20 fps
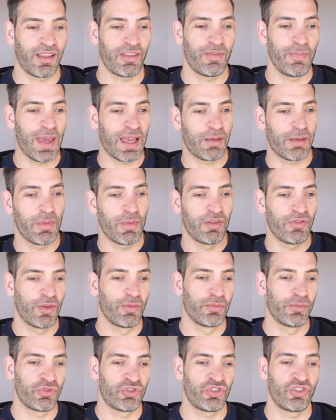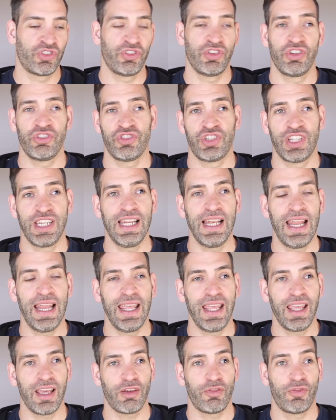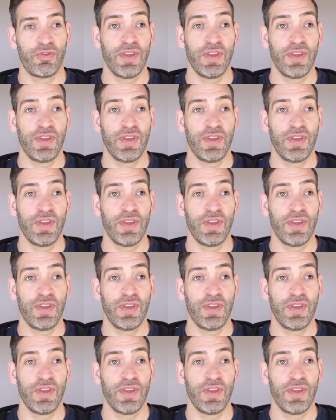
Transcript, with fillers: Das merkt man vom Stil her.